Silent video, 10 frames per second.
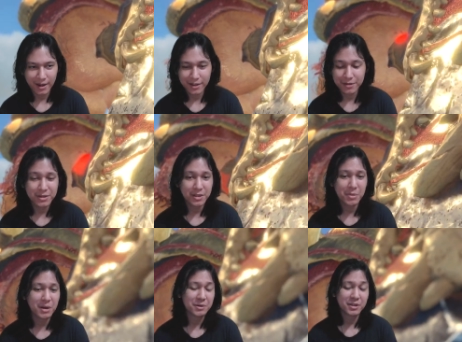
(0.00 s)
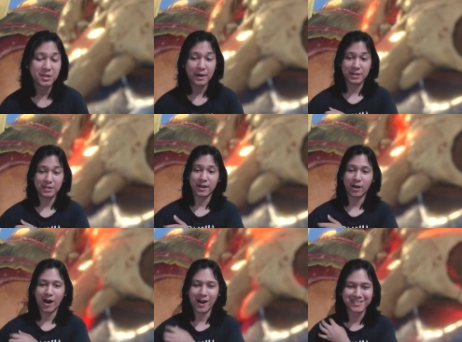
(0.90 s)
Yang gitu kita bakal kita bakal nyerang.
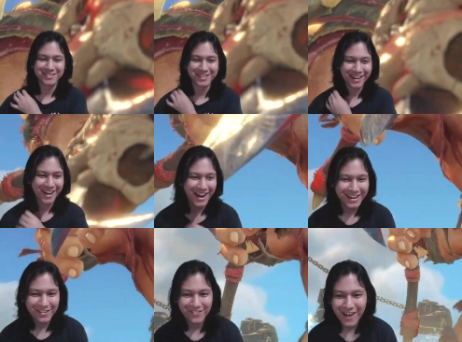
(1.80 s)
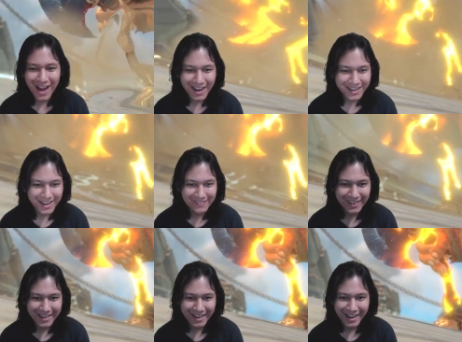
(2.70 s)
Anjay, Hade banget
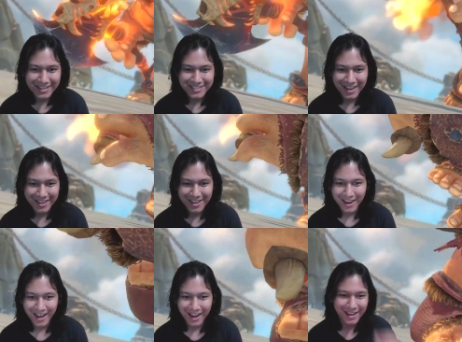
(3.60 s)
gambarnya guys ya. Gila.